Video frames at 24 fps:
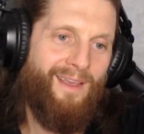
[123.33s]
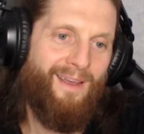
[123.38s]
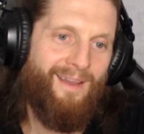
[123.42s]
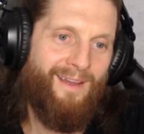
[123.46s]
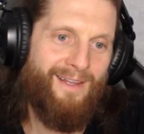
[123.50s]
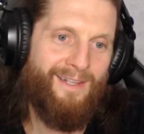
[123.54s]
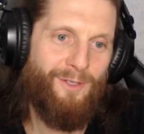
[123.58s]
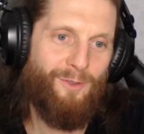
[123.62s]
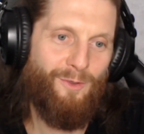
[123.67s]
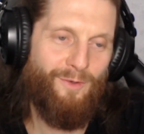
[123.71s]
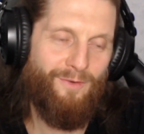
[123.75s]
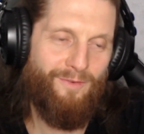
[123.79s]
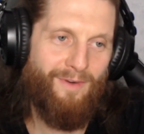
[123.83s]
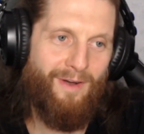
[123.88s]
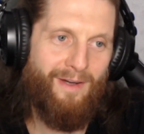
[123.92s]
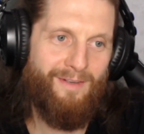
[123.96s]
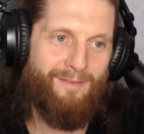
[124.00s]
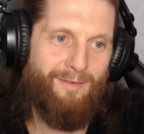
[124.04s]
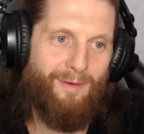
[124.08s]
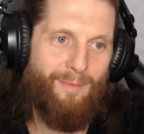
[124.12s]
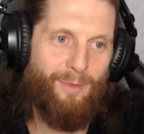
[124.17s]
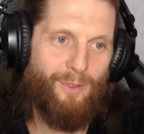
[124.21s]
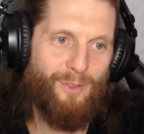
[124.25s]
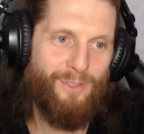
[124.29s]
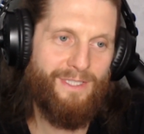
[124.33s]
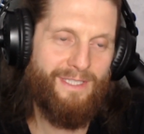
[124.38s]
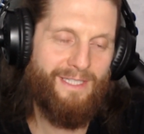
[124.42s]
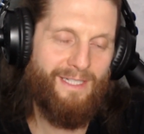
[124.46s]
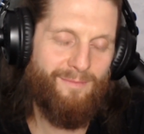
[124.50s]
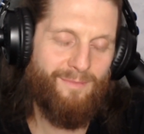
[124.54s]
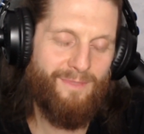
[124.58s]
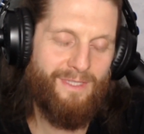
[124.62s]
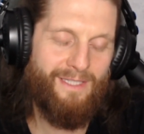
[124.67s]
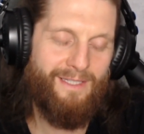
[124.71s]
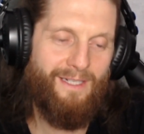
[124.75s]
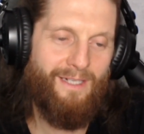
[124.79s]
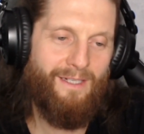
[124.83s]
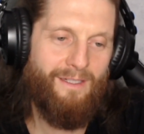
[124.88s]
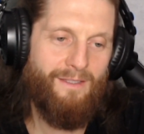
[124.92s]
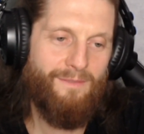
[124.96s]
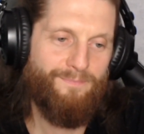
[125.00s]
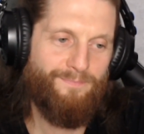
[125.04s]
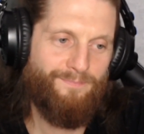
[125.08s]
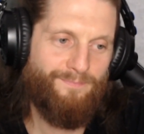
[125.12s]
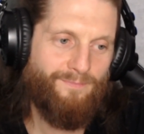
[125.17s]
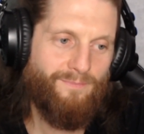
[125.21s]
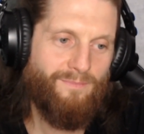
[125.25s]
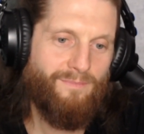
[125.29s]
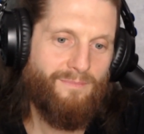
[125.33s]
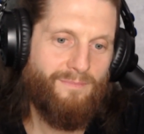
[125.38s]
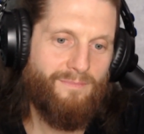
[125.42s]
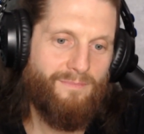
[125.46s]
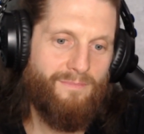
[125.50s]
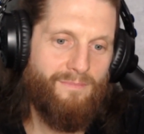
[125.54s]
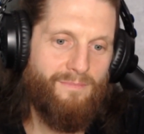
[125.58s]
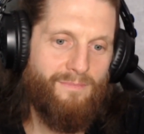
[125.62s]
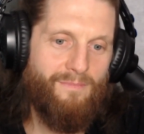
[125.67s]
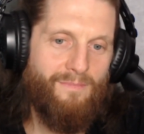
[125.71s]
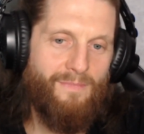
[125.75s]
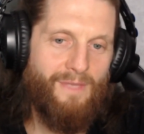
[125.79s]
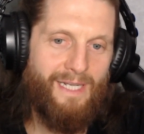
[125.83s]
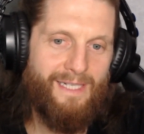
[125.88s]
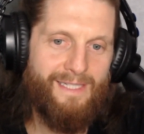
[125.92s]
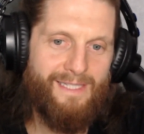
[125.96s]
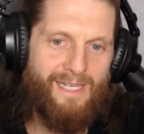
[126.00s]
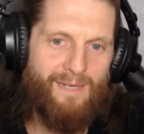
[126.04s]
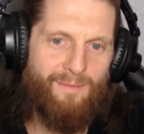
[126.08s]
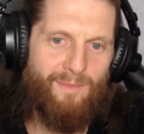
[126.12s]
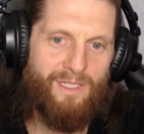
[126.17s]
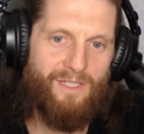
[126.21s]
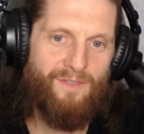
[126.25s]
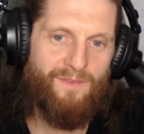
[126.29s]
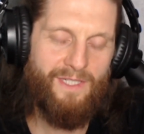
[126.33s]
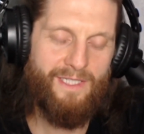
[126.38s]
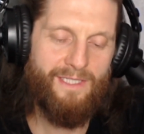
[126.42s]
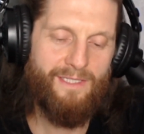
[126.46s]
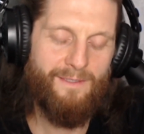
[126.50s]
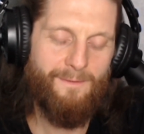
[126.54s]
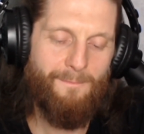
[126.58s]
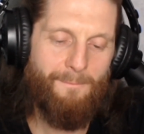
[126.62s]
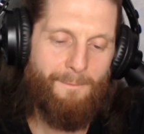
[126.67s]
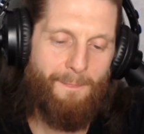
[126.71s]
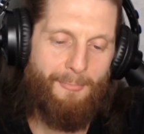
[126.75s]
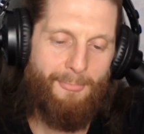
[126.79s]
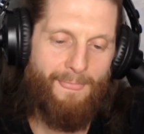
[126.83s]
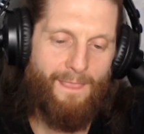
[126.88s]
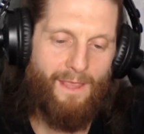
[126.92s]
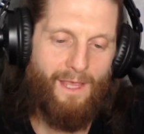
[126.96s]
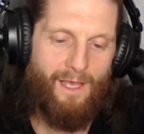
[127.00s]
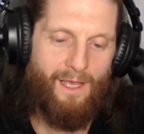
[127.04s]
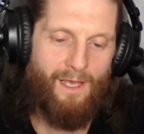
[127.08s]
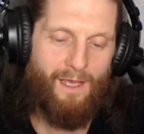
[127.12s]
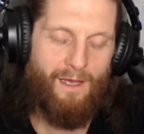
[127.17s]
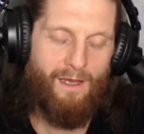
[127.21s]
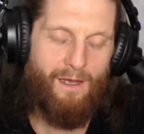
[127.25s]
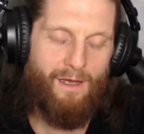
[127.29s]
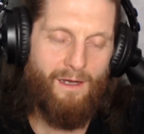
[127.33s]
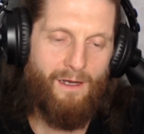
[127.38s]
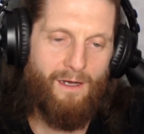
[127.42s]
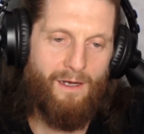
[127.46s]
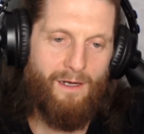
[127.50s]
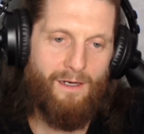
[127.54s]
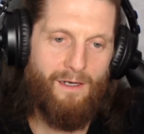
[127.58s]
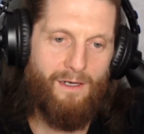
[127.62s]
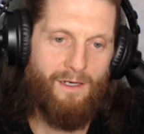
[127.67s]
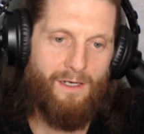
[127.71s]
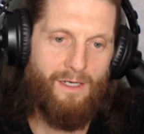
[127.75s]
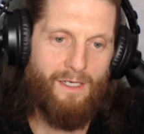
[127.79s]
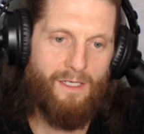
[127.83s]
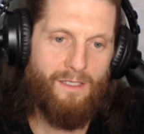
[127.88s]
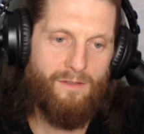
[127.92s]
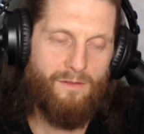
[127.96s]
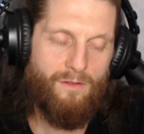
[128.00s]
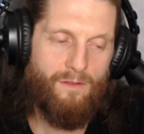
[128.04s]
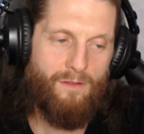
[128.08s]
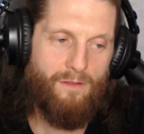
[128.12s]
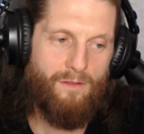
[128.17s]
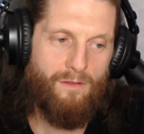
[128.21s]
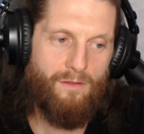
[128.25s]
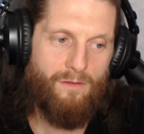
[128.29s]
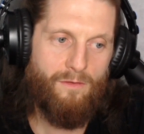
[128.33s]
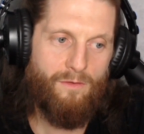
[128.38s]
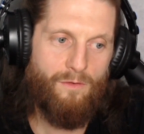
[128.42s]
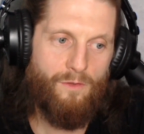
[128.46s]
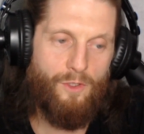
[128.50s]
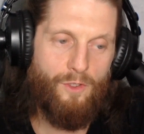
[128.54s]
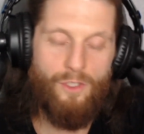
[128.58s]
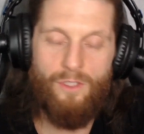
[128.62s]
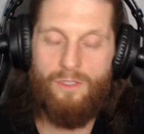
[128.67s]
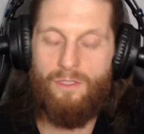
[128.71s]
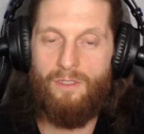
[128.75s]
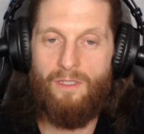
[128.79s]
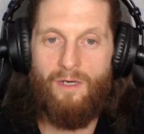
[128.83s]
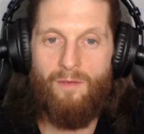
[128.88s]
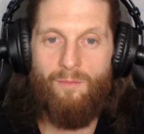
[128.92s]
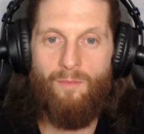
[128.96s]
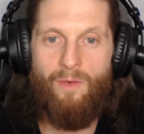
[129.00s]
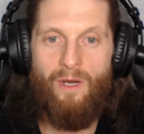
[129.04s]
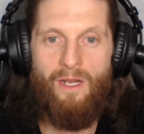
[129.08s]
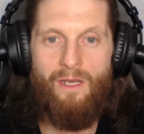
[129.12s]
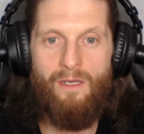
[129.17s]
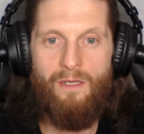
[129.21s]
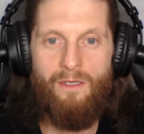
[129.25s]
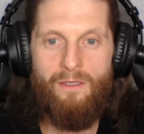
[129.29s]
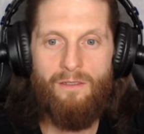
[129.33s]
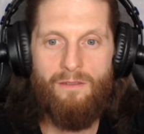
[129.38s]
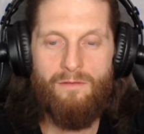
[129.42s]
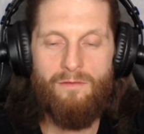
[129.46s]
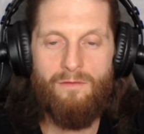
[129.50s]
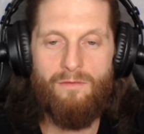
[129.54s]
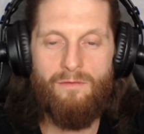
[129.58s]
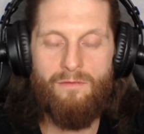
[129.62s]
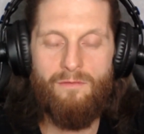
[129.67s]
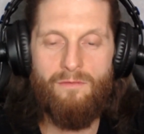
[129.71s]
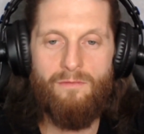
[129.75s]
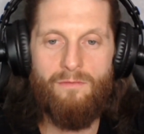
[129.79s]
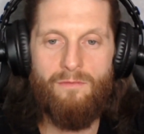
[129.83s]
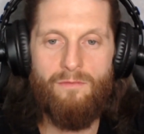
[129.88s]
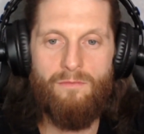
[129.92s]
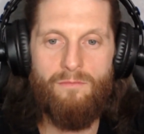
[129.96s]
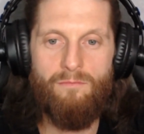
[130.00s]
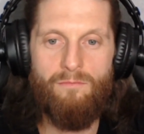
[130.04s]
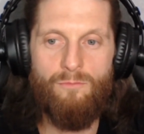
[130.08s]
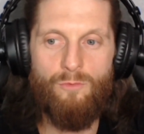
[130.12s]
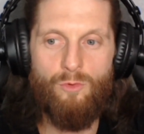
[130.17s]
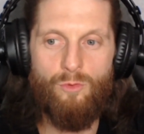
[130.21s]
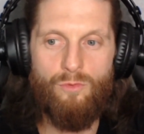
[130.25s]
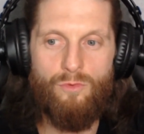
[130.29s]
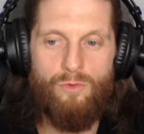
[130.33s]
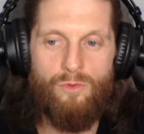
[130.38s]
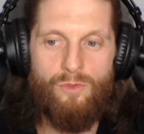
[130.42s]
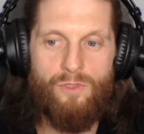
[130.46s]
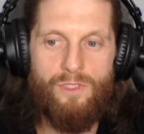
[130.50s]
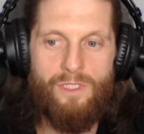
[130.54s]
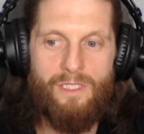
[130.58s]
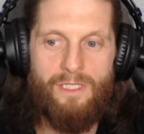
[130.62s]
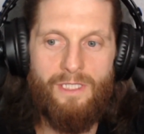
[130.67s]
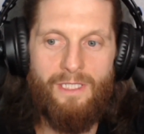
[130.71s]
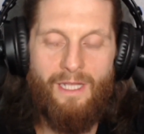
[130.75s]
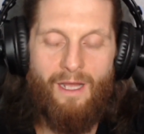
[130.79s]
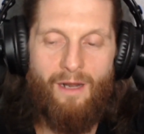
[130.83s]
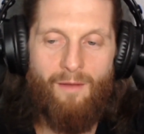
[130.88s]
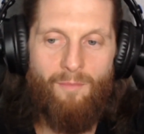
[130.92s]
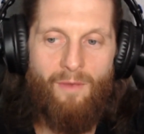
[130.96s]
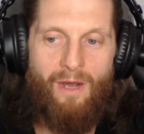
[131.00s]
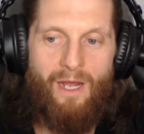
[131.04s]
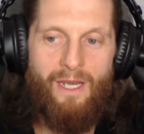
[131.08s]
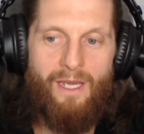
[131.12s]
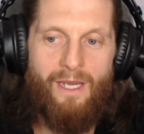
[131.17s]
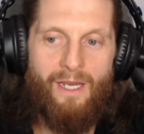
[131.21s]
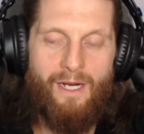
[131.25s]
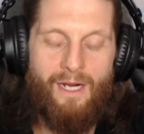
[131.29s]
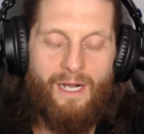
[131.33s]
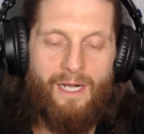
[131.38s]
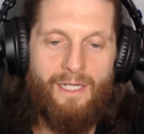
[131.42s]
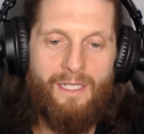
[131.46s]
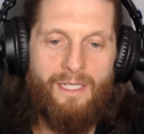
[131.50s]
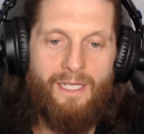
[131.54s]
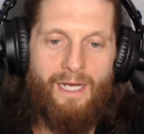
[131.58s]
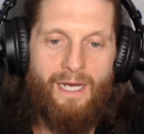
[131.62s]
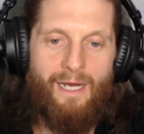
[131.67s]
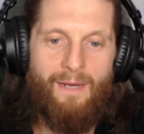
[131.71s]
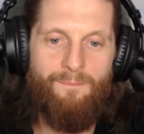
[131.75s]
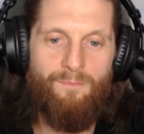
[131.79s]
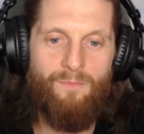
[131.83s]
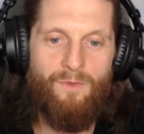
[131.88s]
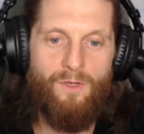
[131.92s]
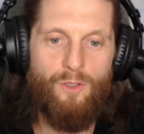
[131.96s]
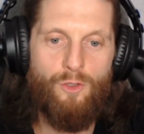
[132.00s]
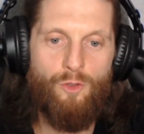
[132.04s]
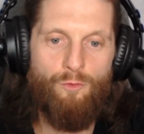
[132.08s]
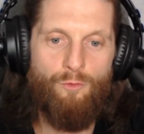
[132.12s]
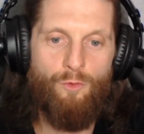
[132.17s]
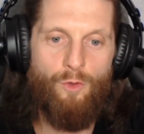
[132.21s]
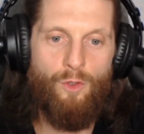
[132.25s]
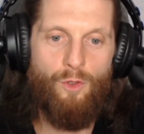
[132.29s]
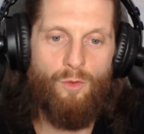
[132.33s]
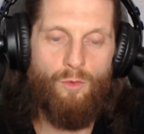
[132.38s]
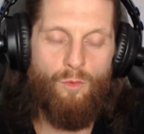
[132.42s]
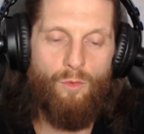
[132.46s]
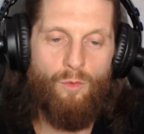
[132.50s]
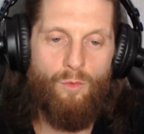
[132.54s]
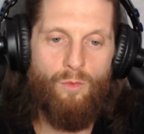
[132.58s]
Такой вопрос сам задал, сам ответил. А, и это нормально? Ну, то есть нормально, когда твой,